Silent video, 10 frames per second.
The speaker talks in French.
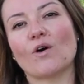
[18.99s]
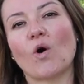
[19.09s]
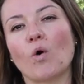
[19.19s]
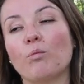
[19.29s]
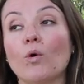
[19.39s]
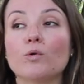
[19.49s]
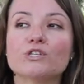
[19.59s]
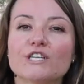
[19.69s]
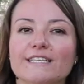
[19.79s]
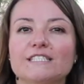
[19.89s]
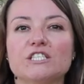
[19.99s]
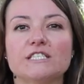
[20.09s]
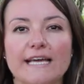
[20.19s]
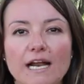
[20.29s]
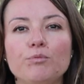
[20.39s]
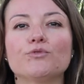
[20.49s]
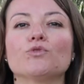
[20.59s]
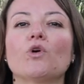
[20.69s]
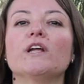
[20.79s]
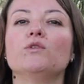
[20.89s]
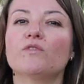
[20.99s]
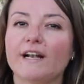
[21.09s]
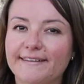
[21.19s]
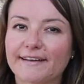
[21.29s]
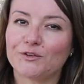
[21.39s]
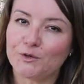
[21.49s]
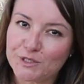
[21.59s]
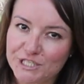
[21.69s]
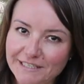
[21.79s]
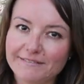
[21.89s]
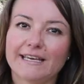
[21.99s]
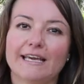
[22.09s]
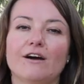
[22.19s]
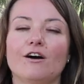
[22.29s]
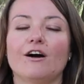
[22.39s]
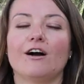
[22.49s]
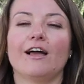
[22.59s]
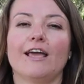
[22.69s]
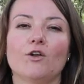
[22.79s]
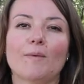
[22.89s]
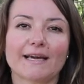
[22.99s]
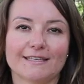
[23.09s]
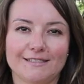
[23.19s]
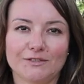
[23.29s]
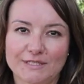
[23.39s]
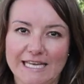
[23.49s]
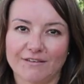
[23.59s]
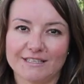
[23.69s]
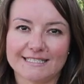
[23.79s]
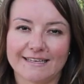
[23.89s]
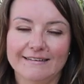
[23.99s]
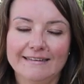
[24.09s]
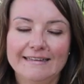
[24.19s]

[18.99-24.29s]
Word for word: en projet digital, plutôt dans les nouvelles technologies et, et le marketing de services.